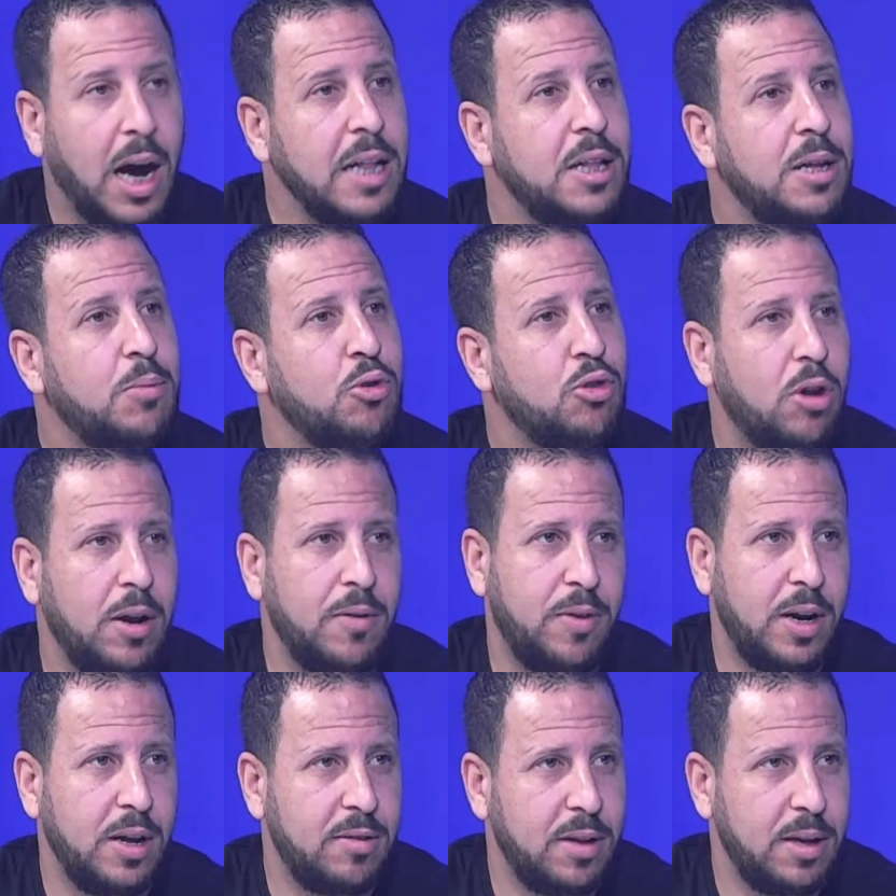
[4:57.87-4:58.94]
عندي مشكله
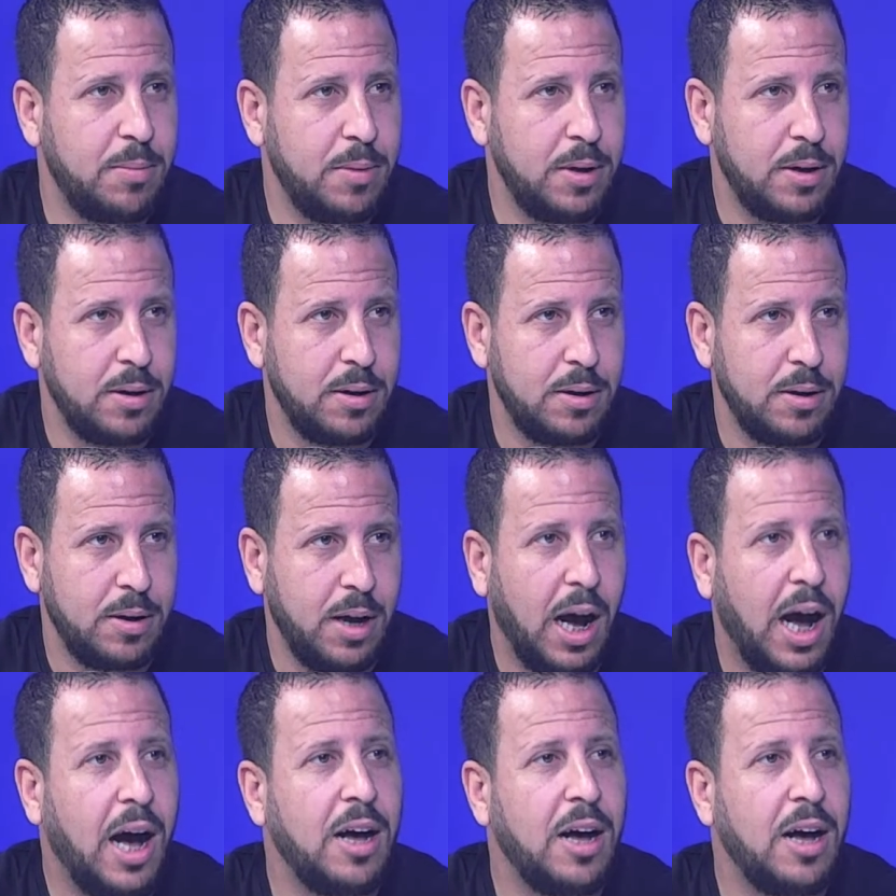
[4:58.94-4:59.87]
في الاسامي في الاسامي ما